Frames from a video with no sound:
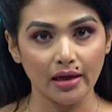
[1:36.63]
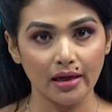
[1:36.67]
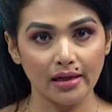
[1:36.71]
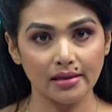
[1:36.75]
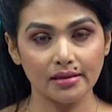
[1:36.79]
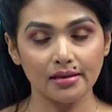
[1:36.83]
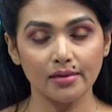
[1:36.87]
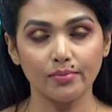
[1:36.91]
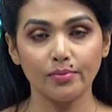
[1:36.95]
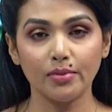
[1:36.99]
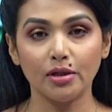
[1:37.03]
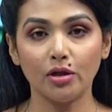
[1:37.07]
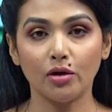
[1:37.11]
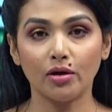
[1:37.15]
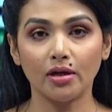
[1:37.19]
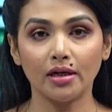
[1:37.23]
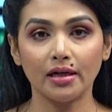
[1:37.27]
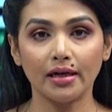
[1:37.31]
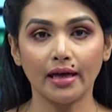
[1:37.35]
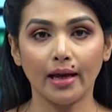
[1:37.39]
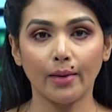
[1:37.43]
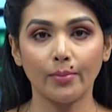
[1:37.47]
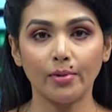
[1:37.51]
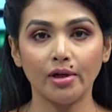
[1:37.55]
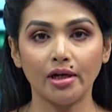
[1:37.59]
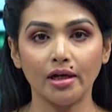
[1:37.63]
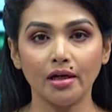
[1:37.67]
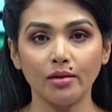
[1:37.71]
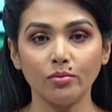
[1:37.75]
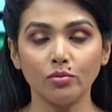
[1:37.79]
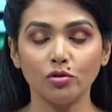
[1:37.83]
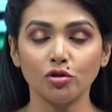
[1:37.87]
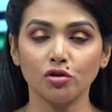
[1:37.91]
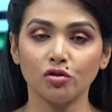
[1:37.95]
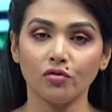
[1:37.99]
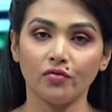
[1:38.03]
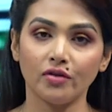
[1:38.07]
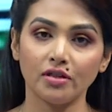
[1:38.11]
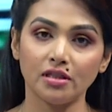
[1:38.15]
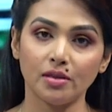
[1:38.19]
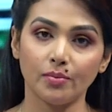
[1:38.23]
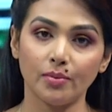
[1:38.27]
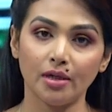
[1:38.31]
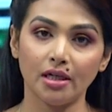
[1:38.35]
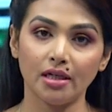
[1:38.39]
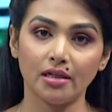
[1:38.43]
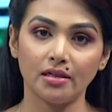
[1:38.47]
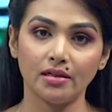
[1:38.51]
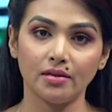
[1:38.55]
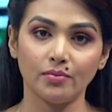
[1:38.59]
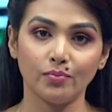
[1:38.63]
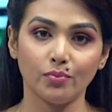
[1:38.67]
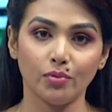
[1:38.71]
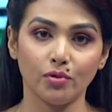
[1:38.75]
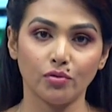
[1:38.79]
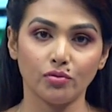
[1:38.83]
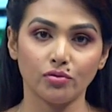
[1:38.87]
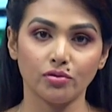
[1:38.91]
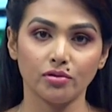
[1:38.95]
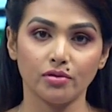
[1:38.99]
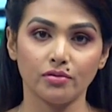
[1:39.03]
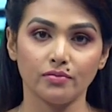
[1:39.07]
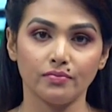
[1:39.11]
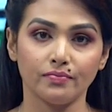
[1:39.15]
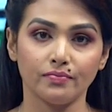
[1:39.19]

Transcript: এস এম মিলনের ক্যামেরায় মোস্তফা জামালের রিপোর্ট